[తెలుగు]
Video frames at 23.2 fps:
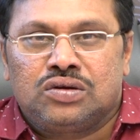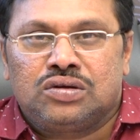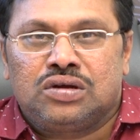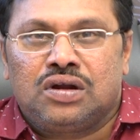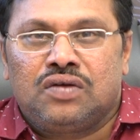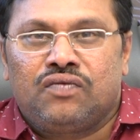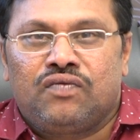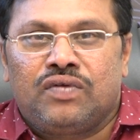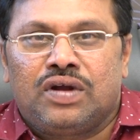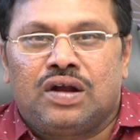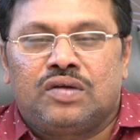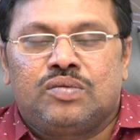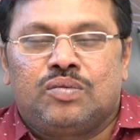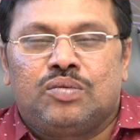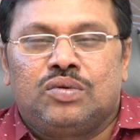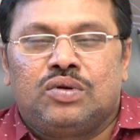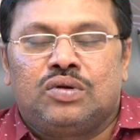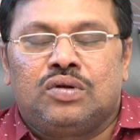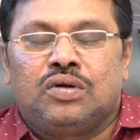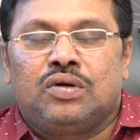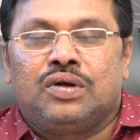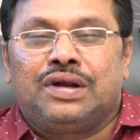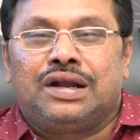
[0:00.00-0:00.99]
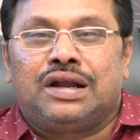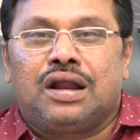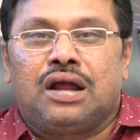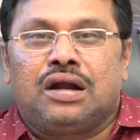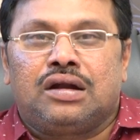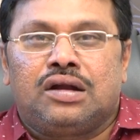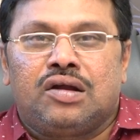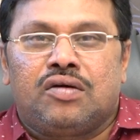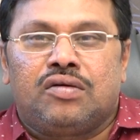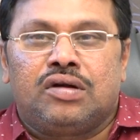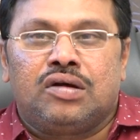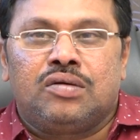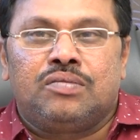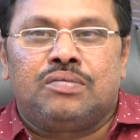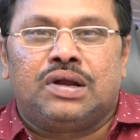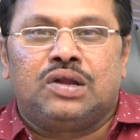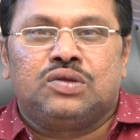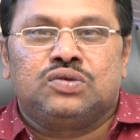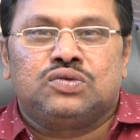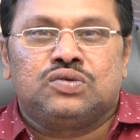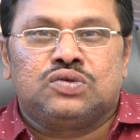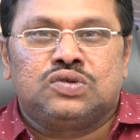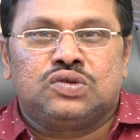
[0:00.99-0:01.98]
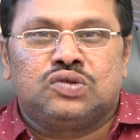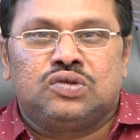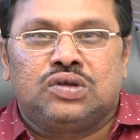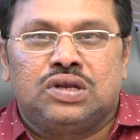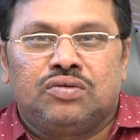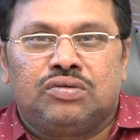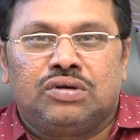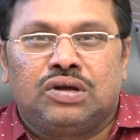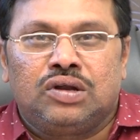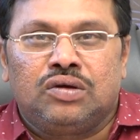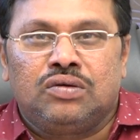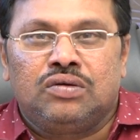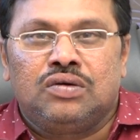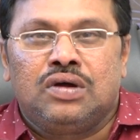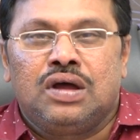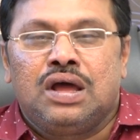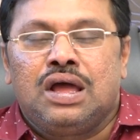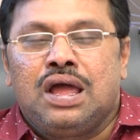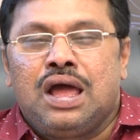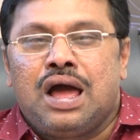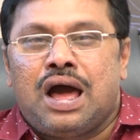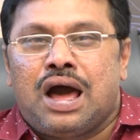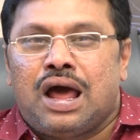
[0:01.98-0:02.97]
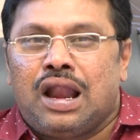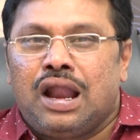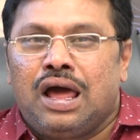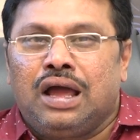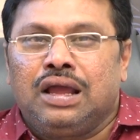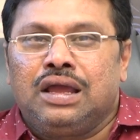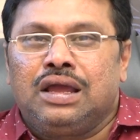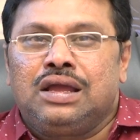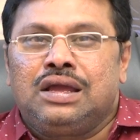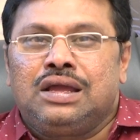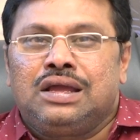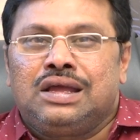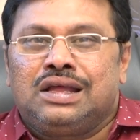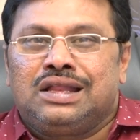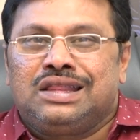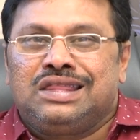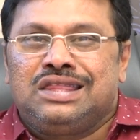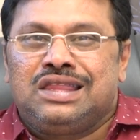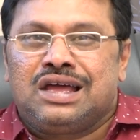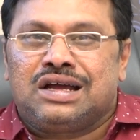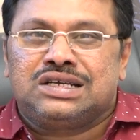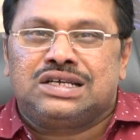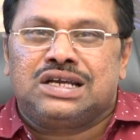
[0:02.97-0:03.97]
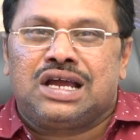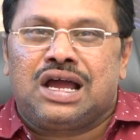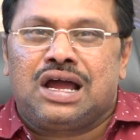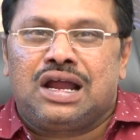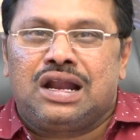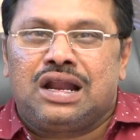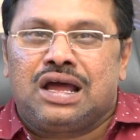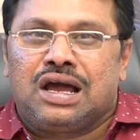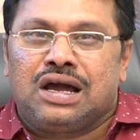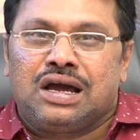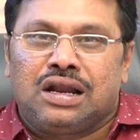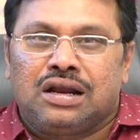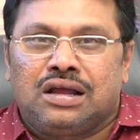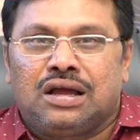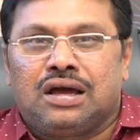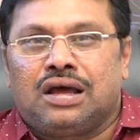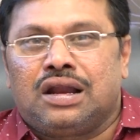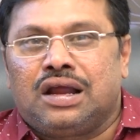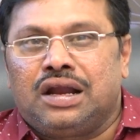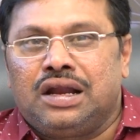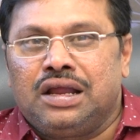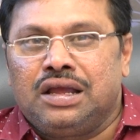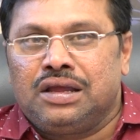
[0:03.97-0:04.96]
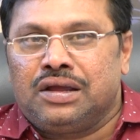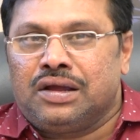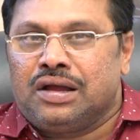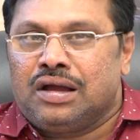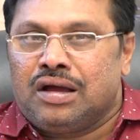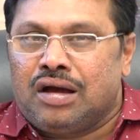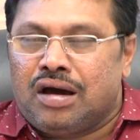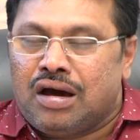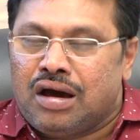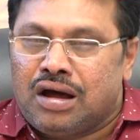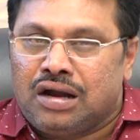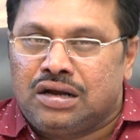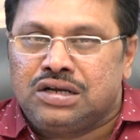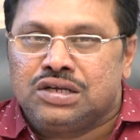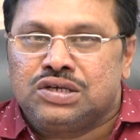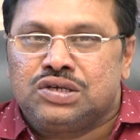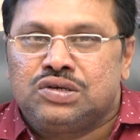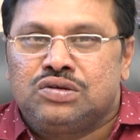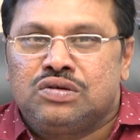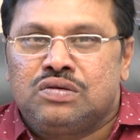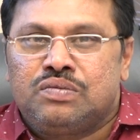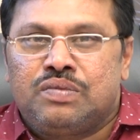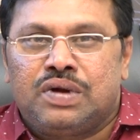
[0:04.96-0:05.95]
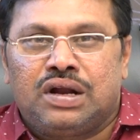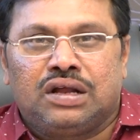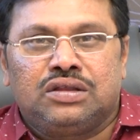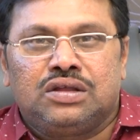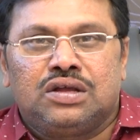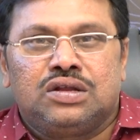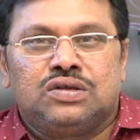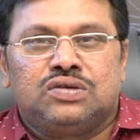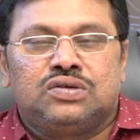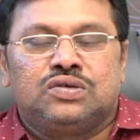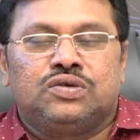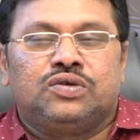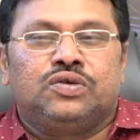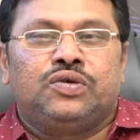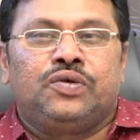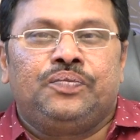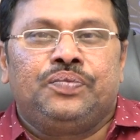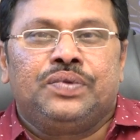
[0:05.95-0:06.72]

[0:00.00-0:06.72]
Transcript: సోషల్ ప్లాట్ఫామ్లో ఇంటరాక్ట్ అవ్వడం మనం చూస్తూనే ఉంటాం అలాగే దక్ష నాగర్కర్ అనే ఆర్టిస్టు మనకు తెలుసు